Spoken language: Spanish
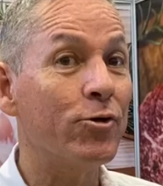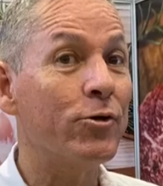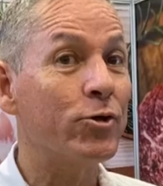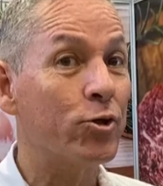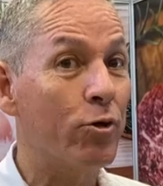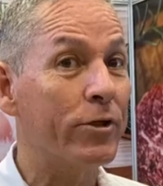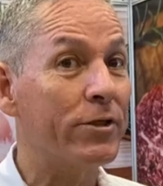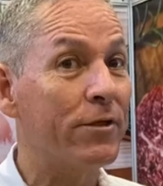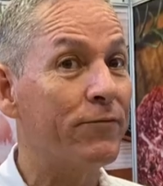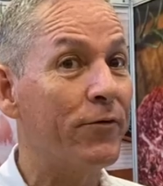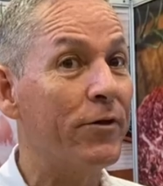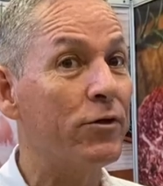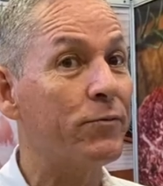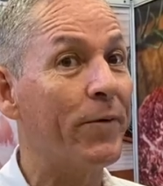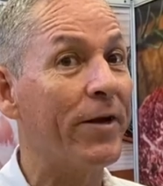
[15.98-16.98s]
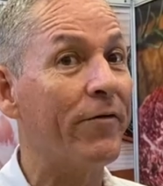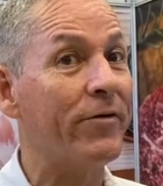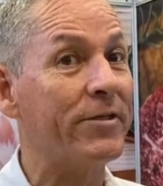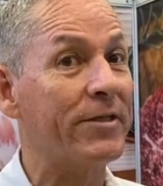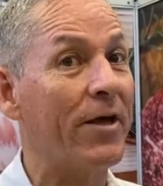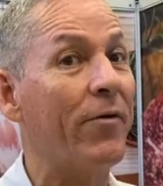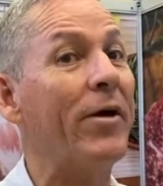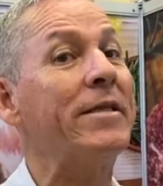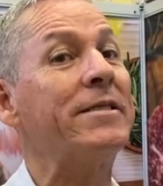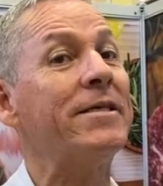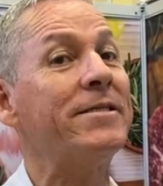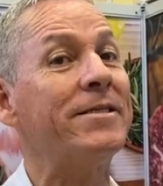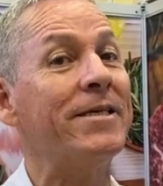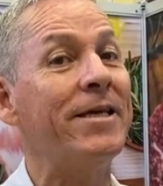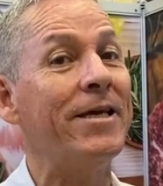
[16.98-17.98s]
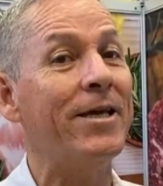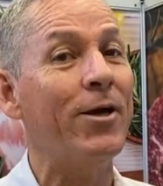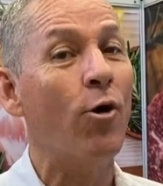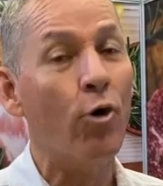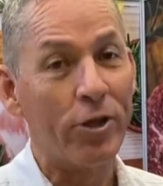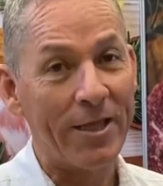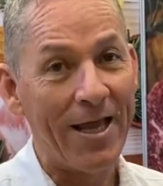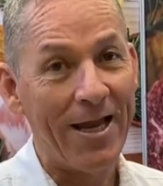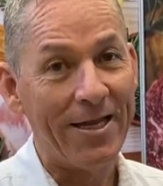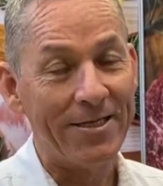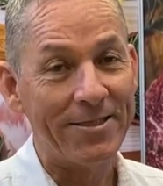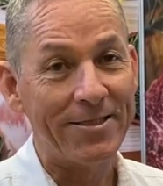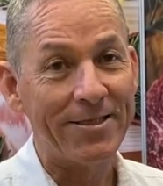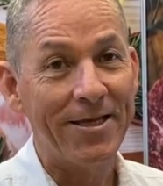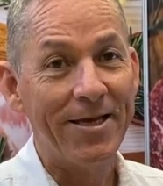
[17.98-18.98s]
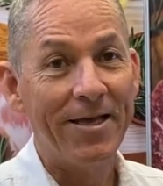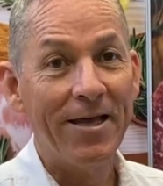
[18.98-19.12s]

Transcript: son los cortes finos para restaurantes y hoteles.